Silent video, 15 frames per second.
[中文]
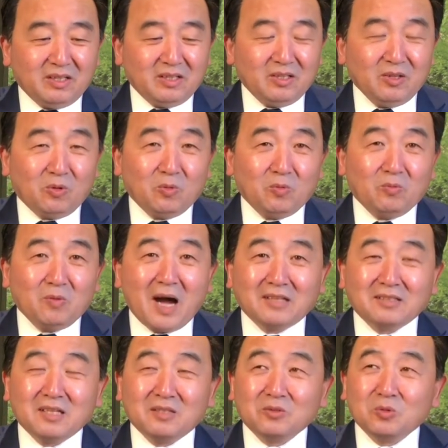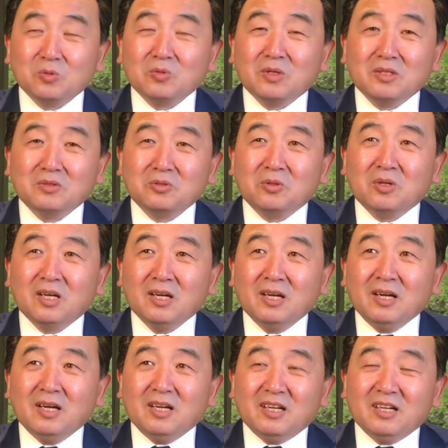有网上中国人说，
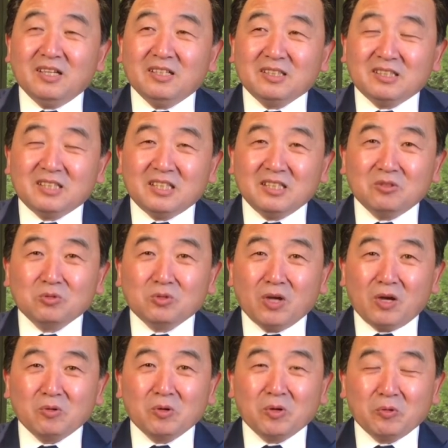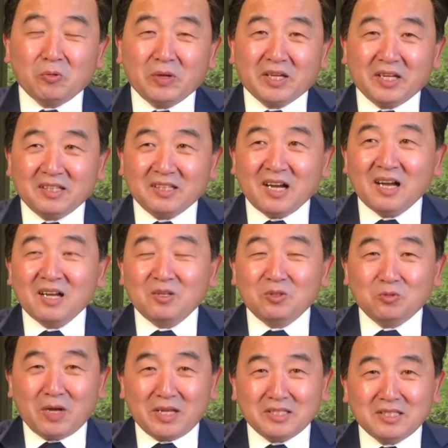呃，七中全会会给他
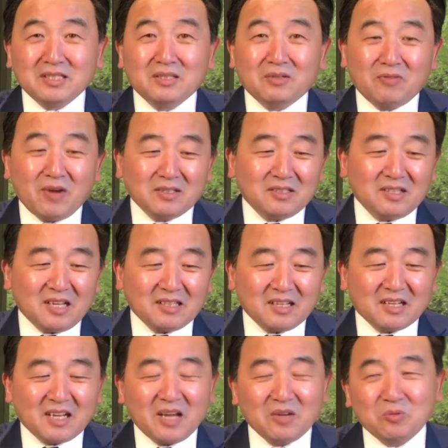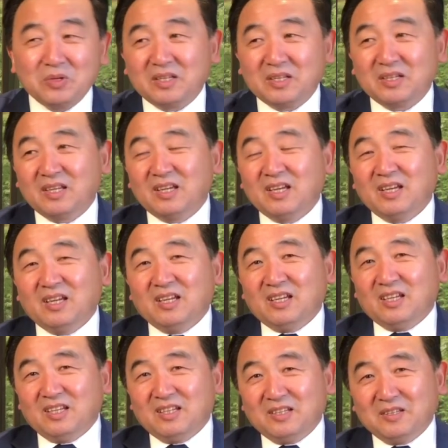软禁的方式让他开会，
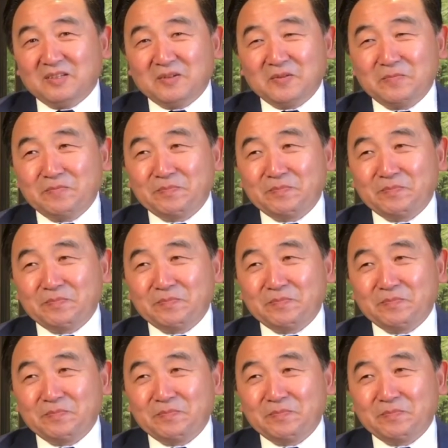呃。